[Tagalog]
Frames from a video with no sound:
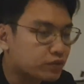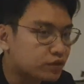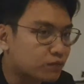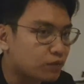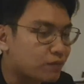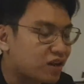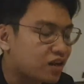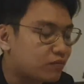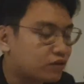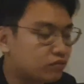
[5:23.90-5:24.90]
Mas masarap yung
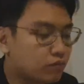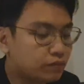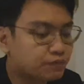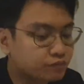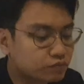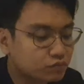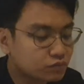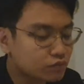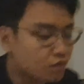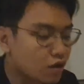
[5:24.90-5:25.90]
banana bread.
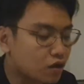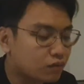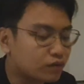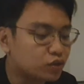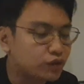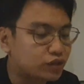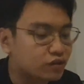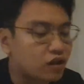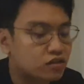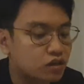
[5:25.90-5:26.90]
Medyo weird
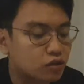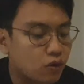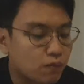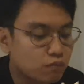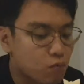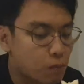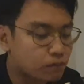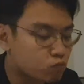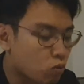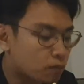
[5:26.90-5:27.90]
yung lasa nito.
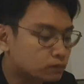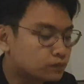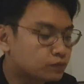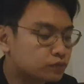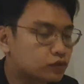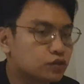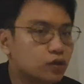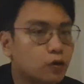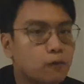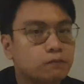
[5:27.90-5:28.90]

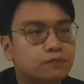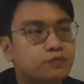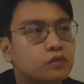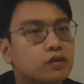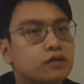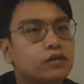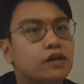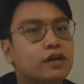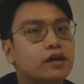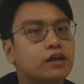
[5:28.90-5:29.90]
So, yun
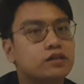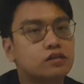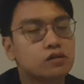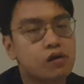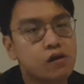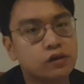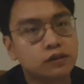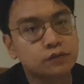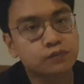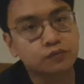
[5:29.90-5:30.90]
lang guys.
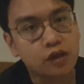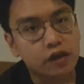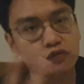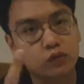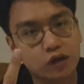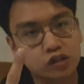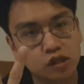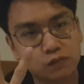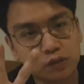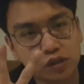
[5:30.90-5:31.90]
Thanks for
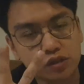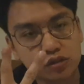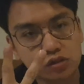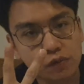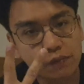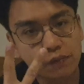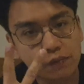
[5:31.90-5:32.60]
watching. Peace!